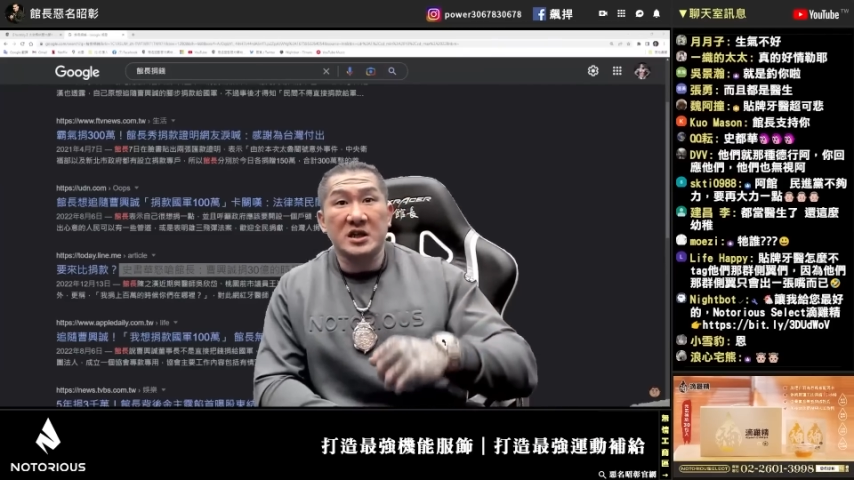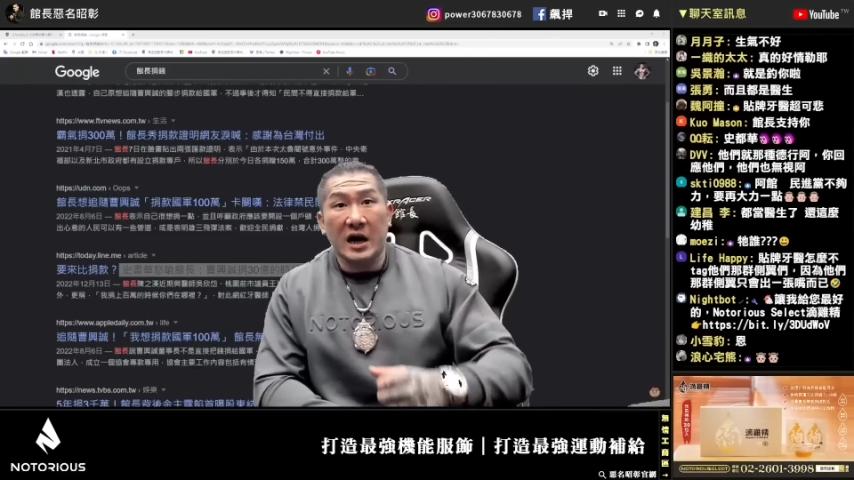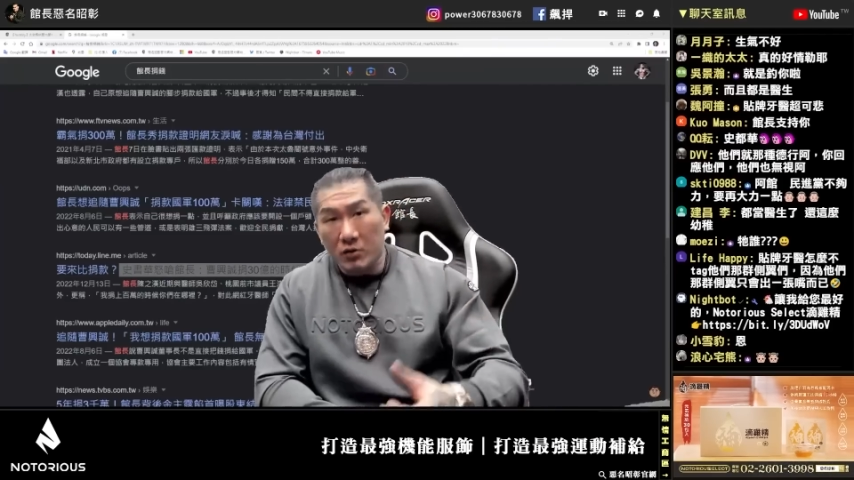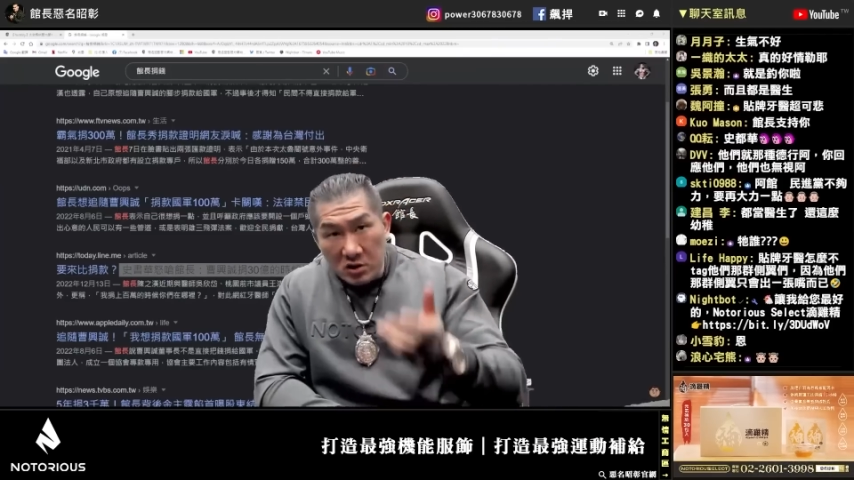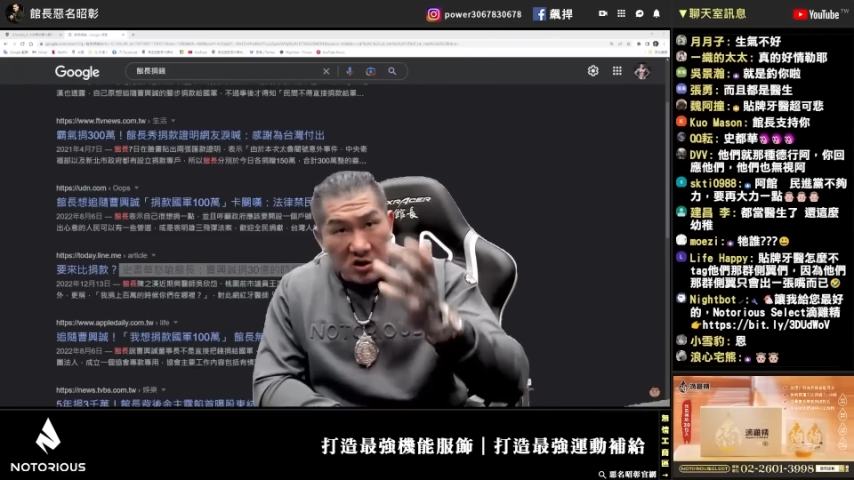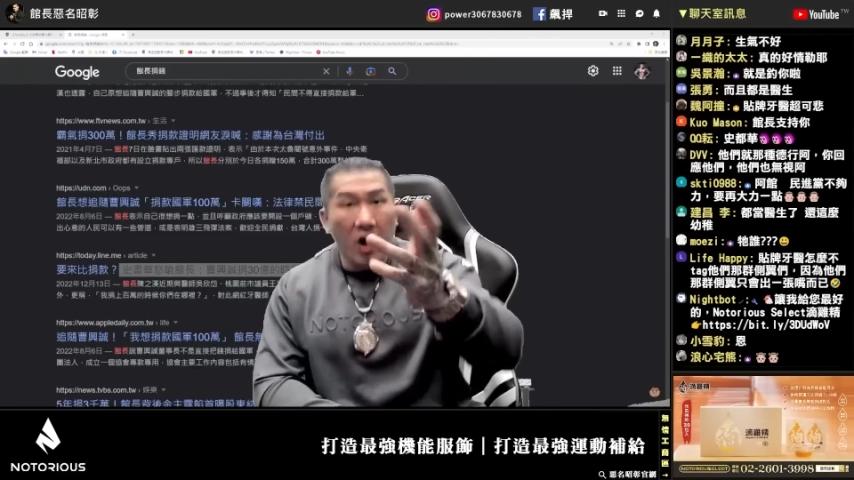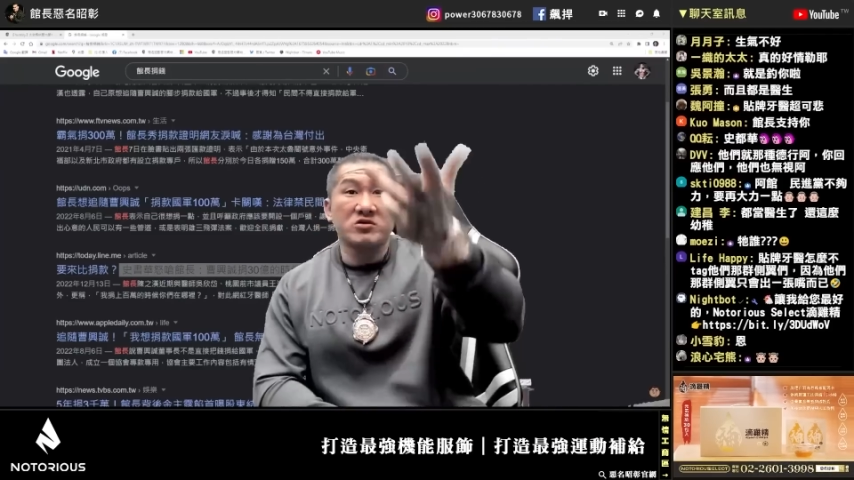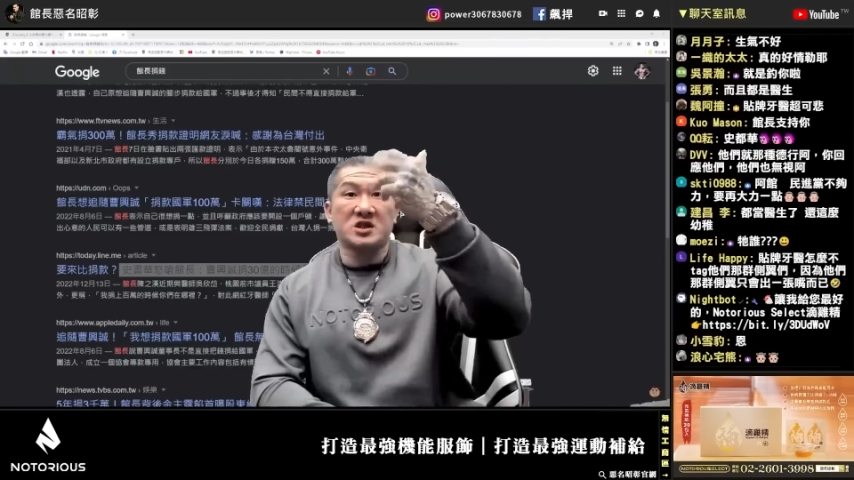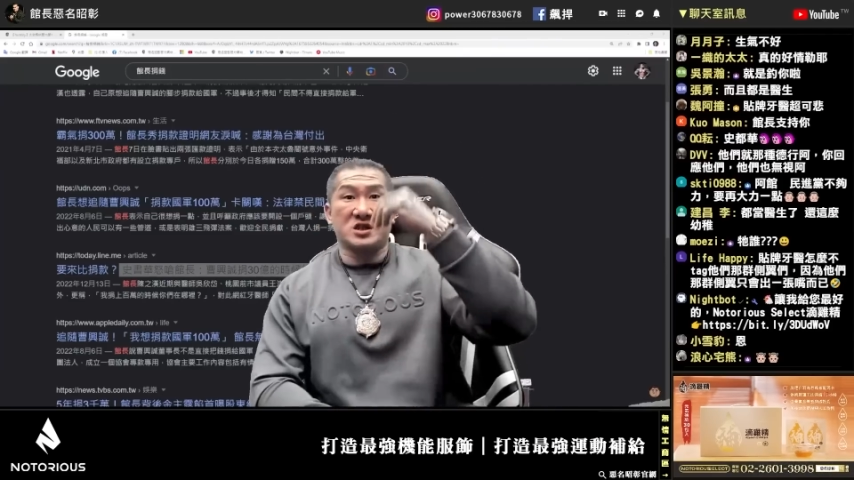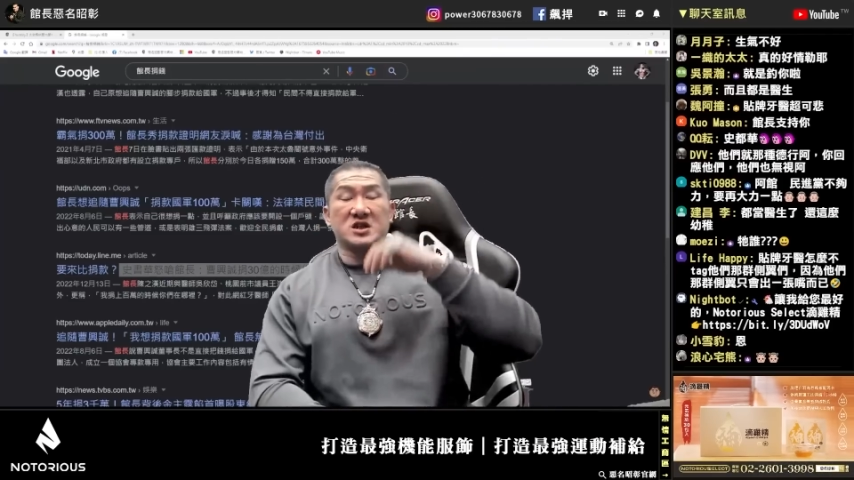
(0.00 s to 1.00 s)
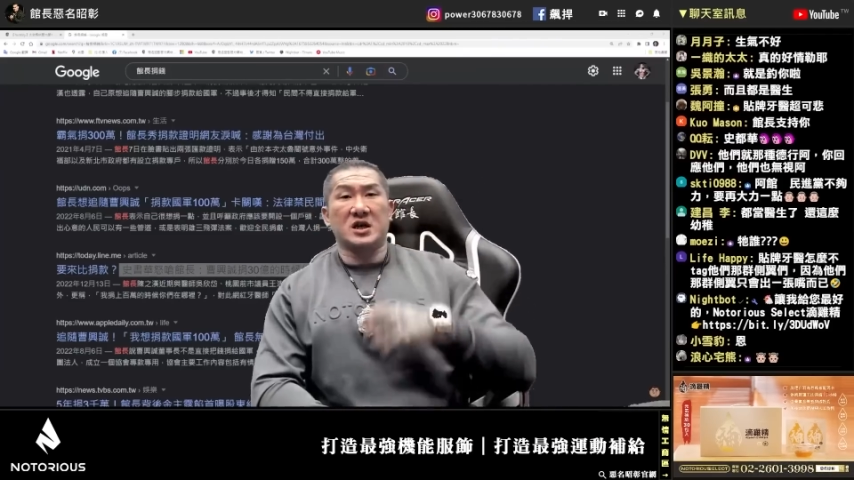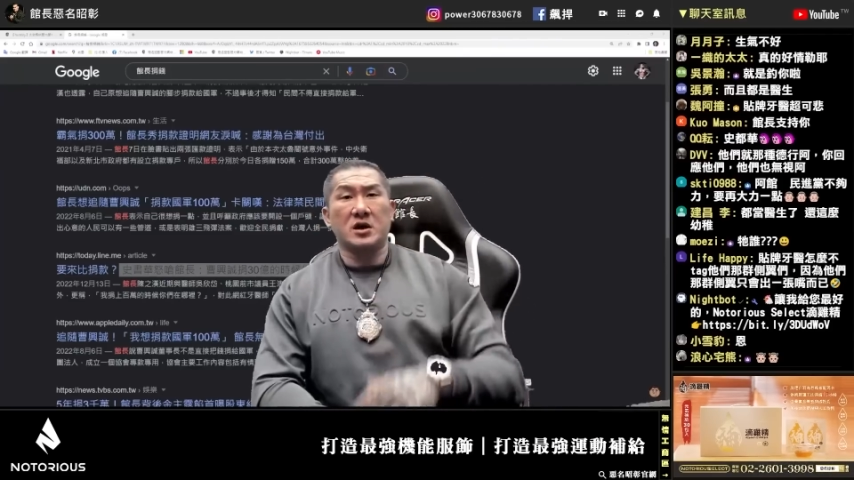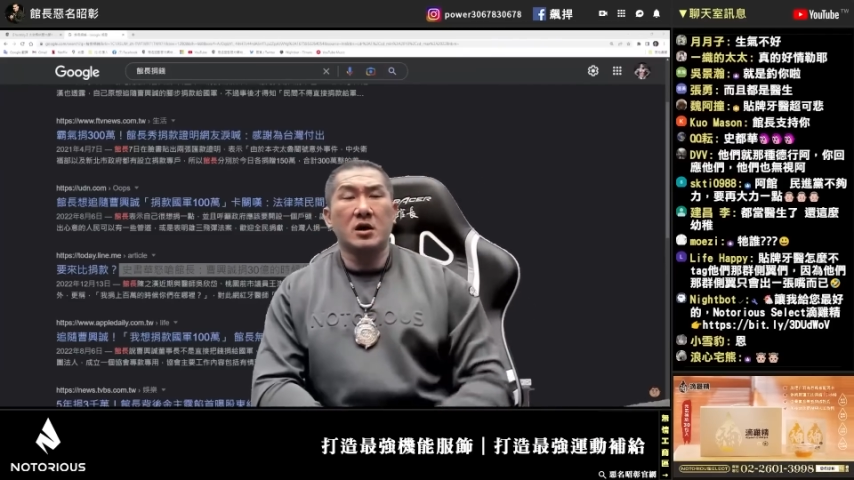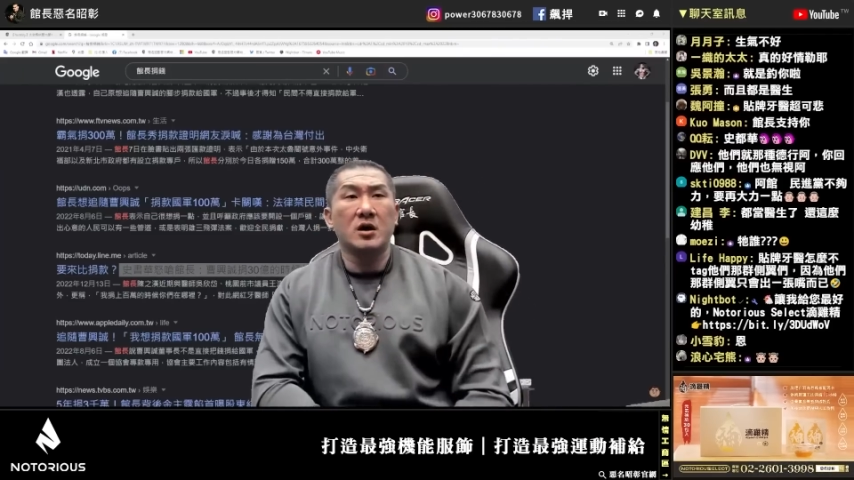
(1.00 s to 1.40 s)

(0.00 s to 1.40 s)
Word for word: 党，我就弄死你。